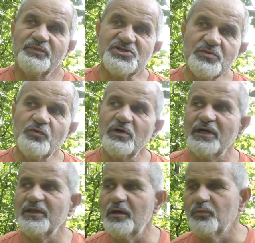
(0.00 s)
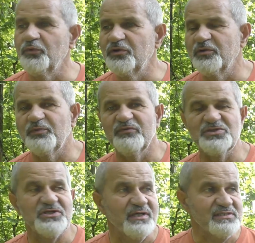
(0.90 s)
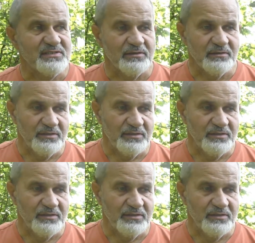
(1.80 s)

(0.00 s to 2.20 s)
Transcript: почему она будет повышаться?